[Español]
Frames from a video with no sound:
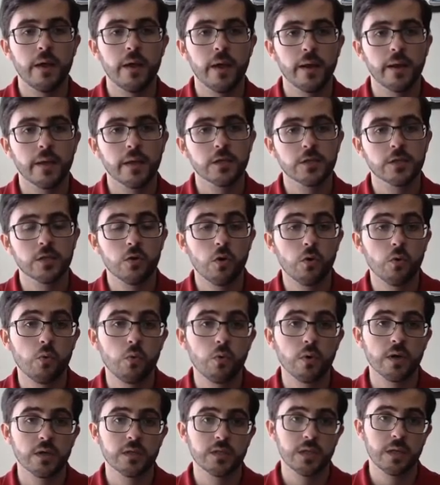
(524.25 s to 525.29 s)
en el que se
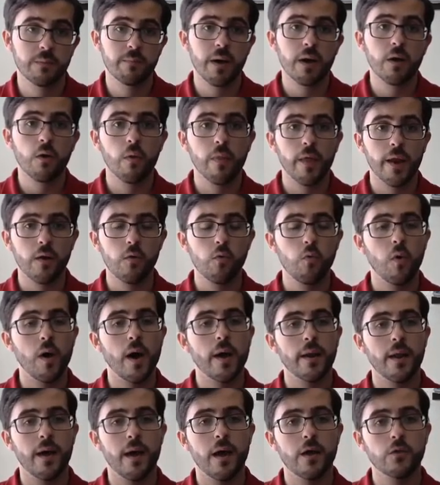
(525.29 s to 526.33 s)
concurre sin embargo dará
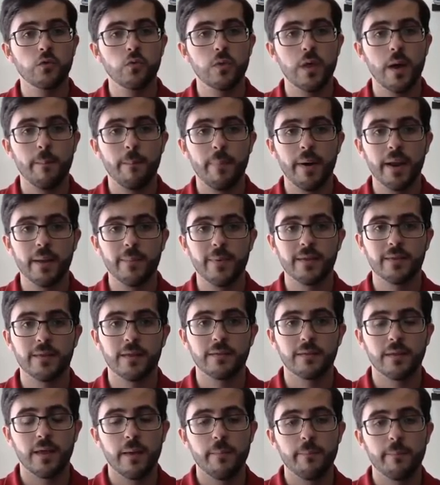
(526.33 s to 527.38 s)
lugar a ayudas para
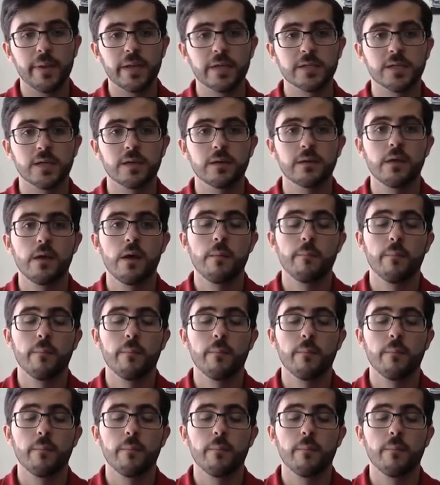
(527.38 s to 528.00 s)
bastantes empresas